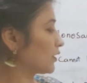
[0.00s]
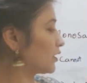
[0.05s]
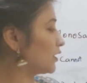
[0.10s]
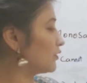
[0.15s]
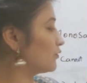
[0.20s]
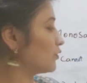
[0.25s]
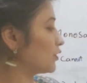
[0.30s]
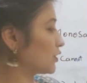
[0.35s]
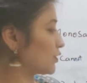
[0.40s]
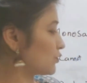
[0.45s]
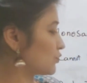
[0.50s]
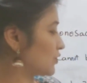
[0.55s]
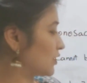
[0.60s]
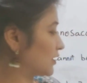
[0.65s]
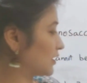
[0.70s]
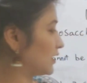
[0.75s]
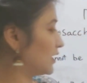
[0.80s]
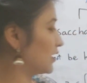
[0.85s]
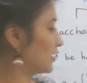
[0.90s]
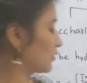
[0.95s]
कन्वर्ट हो
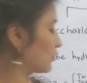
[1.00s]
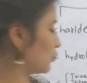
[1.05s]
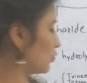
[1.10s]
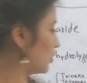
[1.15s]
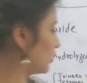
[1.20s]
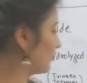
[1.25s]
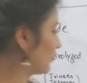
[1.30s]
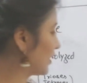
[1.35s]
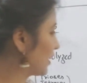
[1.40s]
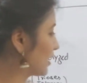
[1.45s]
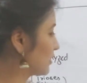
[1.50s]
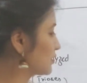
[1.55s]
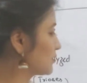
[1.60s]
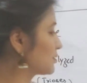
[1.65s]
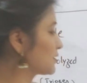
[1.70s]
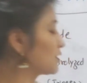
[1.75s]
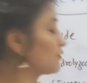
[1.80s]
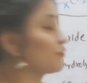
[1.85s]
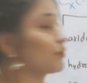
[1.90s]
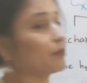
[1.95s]
जाती है अल्कोहल वगैरह जब
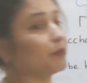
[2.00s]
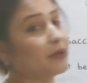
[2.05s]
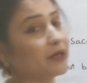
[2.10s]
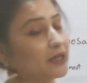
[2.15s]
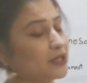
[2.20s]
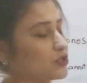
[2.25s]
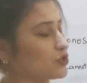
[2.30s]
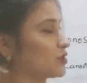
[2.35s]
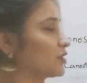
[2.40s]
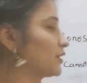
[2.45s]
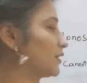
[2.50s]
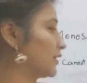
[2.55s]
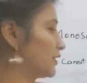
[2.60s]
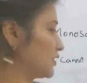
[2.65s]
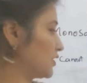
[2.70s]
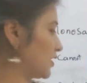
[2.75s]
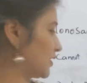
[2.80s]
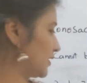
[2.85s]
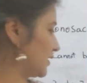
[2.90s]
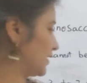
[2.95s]
इसकी फर्मेंटेशन करी
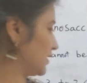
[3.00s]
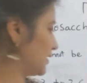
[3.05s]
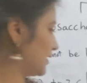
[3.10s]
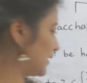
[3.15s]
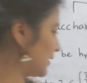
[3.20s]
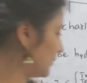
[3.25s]
जाती है ठीक